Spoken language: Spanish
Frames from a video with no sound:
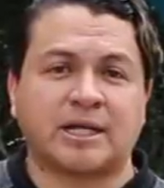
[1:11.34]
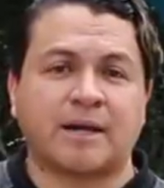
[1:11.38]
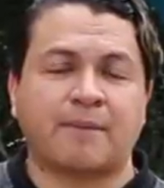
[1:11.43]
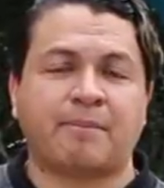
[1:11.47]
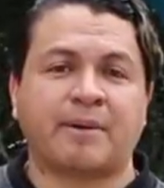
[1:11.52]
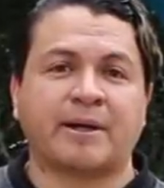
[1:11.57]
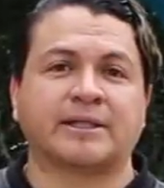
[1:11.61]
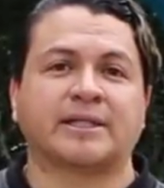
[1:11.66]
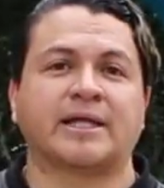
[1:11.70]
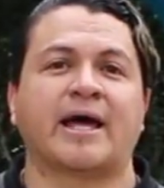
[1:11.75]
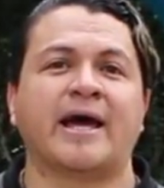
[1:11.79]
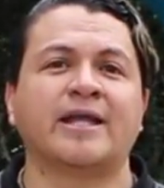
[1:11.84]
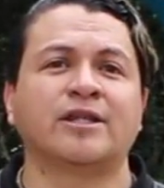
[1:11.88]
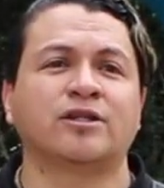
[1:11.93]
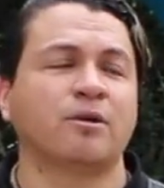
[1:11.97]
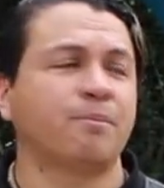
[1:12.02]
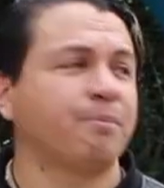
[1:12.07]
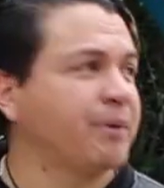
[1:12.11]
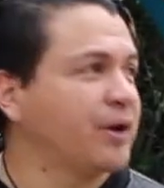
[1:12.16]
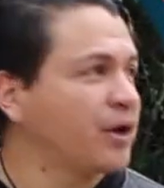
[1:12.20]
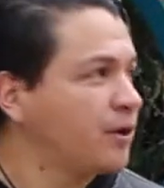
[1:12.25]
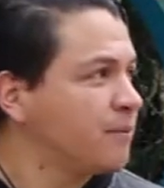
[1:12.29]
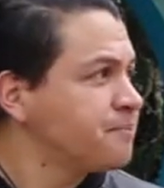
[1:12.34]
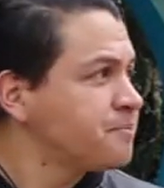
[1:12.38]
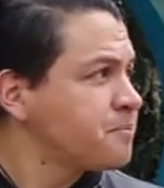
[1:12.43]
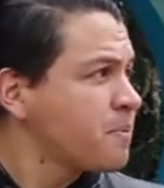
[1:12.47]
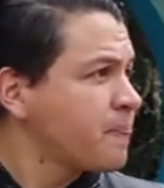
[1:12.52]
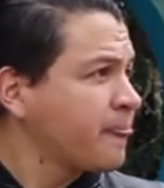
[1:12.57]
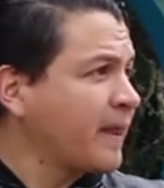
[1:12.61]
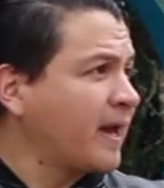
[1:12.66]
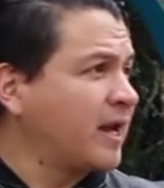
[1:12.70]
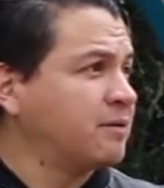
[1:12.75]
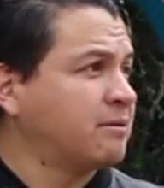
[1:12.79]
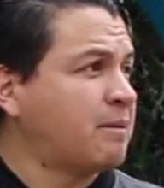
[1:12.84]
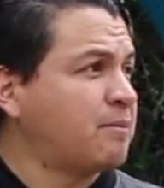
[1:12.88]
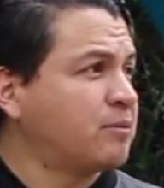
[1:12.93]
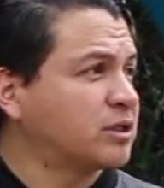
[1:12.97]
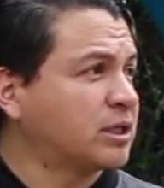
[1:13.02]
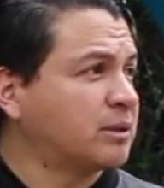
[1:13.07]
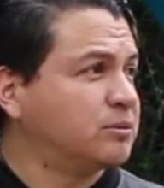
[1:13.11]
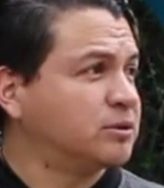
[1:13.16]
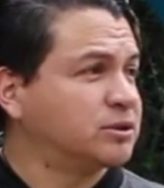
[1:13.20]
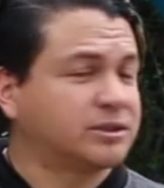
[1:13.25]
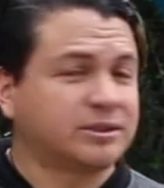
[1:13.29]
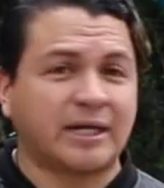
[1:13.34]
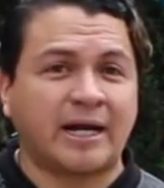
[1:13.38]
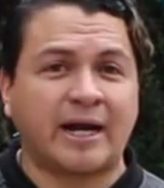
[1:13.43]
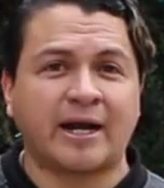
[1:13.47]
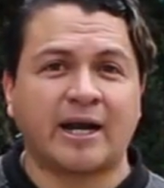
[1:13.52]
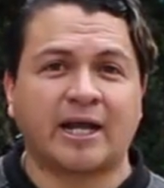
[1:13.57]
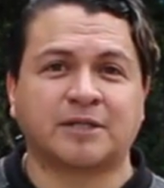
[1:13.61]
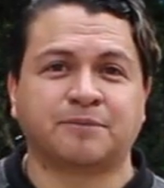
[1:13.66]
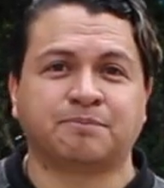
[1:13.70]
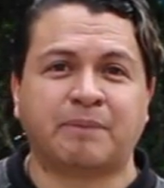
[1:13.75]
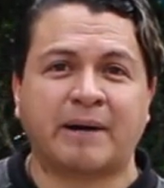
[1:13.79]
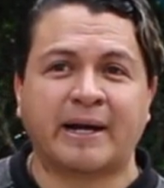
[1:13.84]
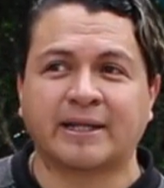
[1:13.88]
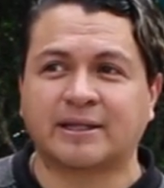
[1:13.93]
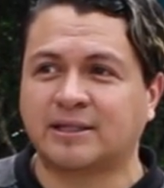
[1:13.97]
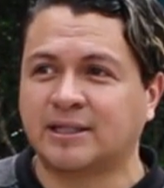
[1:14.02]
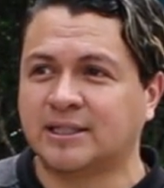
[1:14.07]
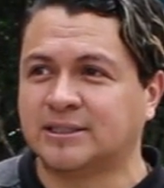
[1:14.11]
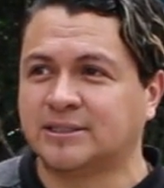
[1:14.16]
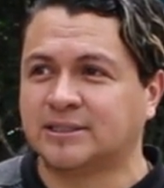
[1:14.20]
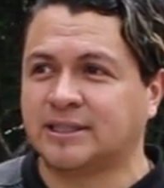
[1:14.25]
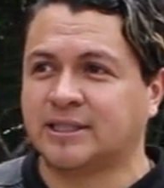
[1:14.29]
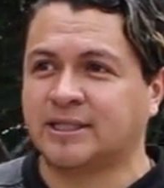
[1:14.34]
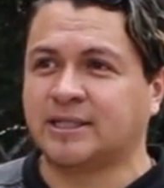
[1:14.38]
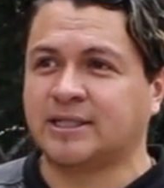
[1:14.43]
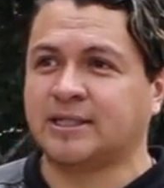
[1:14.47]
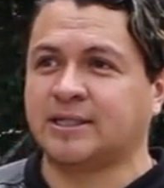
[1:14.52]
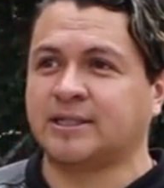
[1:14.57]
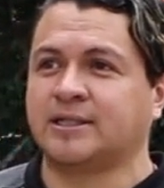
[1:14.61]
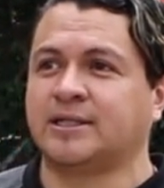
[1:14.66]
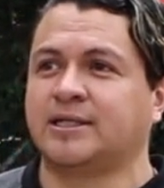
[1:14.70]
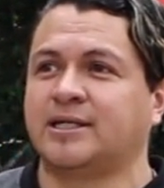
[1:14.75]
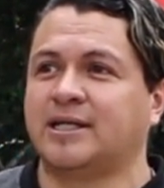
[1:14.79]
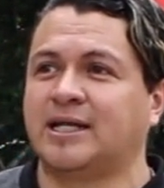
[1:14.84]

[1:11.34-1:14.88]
en la parte de adentro, pero les vamos a mostrar las partes de